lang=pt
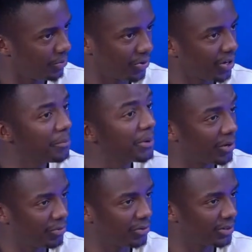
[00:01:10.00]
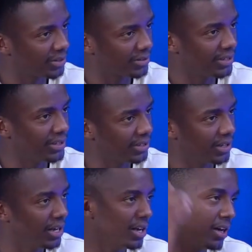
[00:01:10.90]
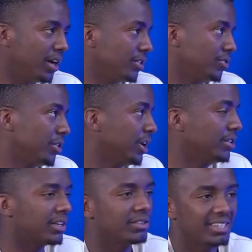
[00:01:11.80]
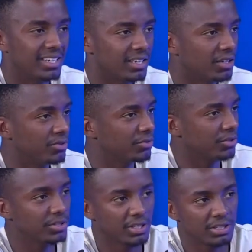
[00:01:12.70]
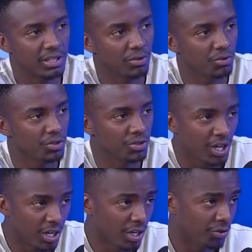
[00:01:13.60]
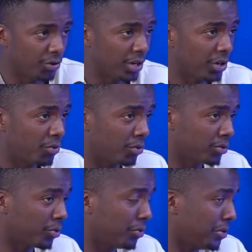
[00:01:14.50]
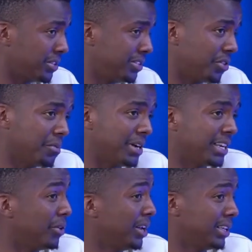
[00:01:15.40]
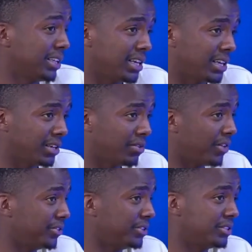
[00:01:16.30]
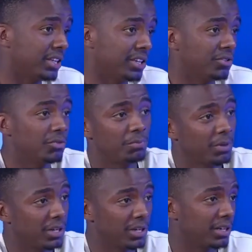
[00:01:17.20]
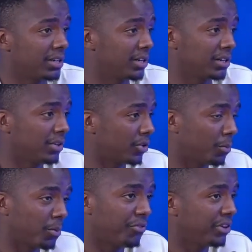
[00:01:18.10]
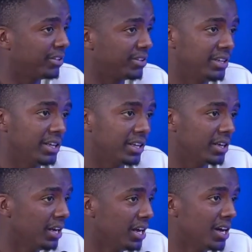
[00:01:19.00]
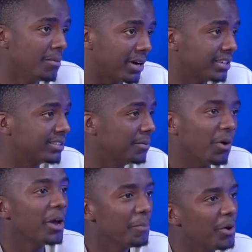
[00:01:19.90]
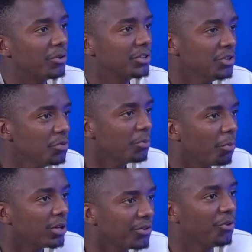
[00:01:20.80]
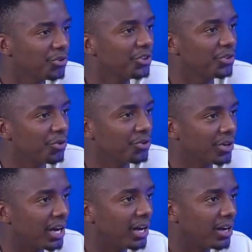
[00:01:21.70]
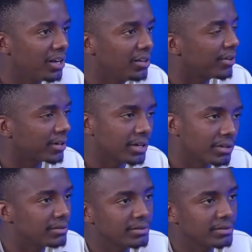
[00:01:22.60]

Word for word: quando alguém pergunta assim. Ah, joguei Estádio Dragão, joguei Estádio da Luz, joguei contra o Azel Kimar na Holanda lá no Afas Stadium pela Europa Conference League. Mas sempre alguém pergunta, e no Botafogo você chegou a jogar? Eu falo, não.